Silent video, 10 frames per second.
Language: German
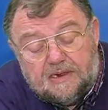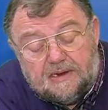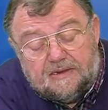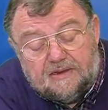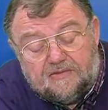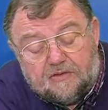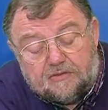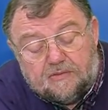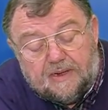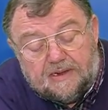allerdings
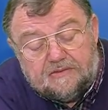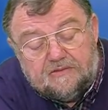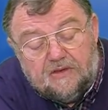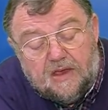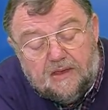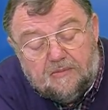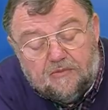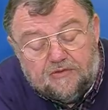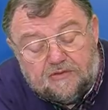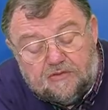automatisch.
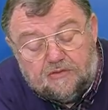Muss ich